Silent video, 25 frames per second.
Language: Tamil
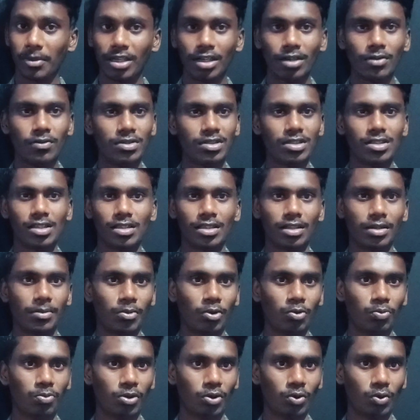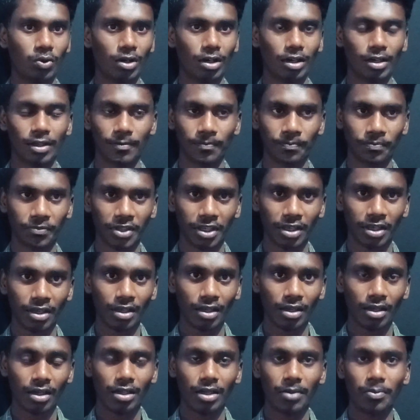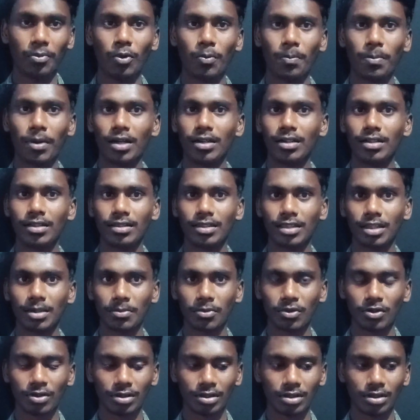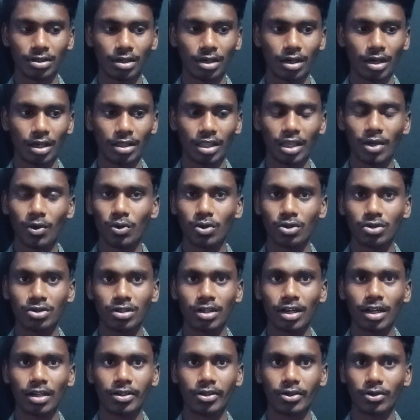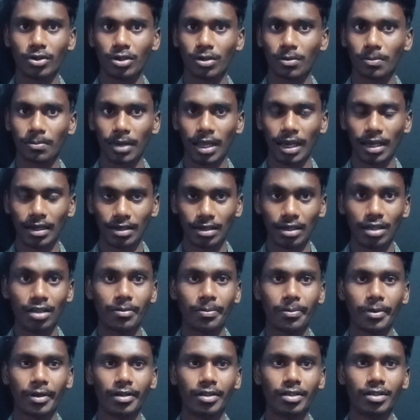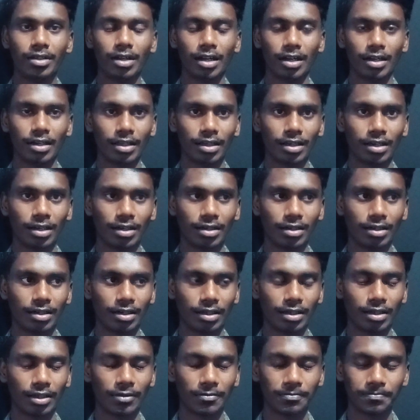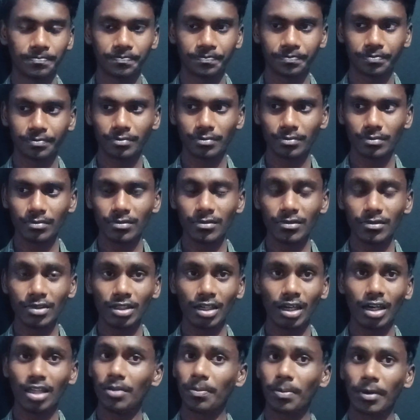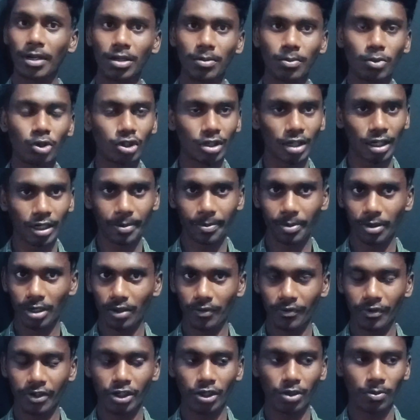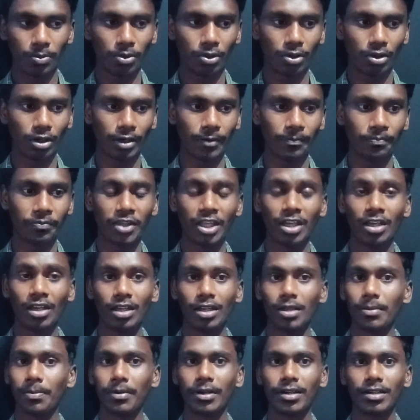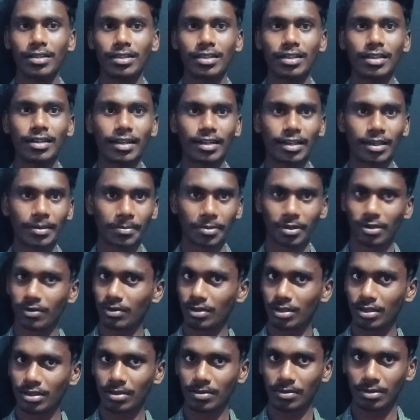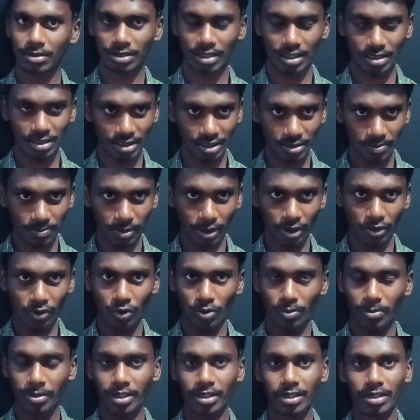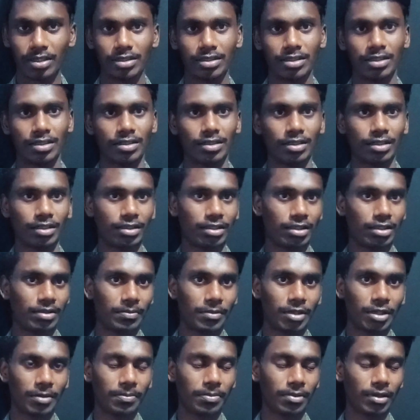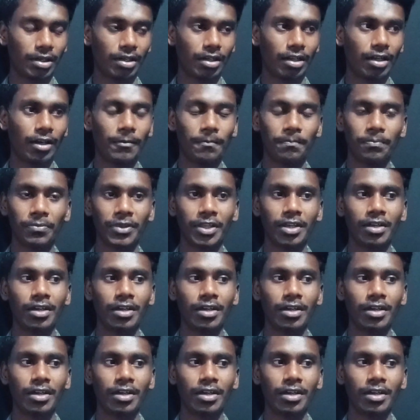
கெமிக்கல் வச்சு அதை ரிமூவ் பண்ணுவாங்க ரிமூவ் பண்ணிட்டு திரும்ப வந்து அதே ஒரிஜினாலிட்டியோட பிளாக் கலர் பெயிண்ட் நான் அடிக்கலான் இருக்கேன் அது பண்ணும்போது கண்டிப்பாக நான் வீடியோ போடுறேன் இப்போ எடுத்த நிறைய பேர் வந்து சேஞ்சஸ் பண்ணும் அப்படின்னு நினச்சிங்கன்னா அந்த மாதிரி பண்ணலாம்